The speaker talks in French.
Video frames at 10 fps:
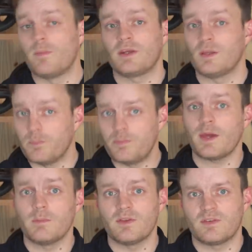en main qui
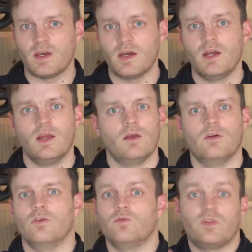permet ça,
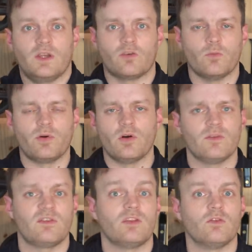euh, vous allez
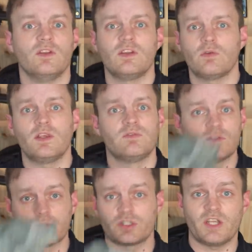comprendre, c'est de nettoyer
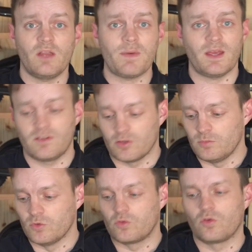votre chaîne par
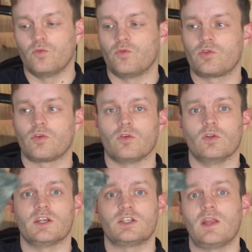exemple, donc euh, votre
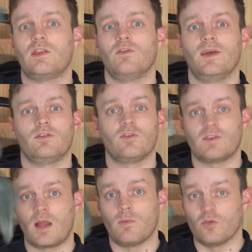lingette va être
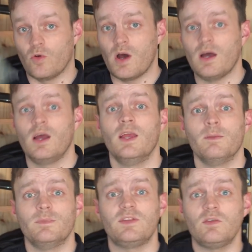totalement noire,
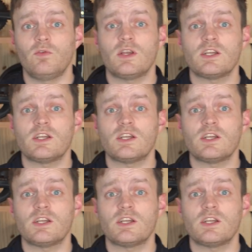mais si votre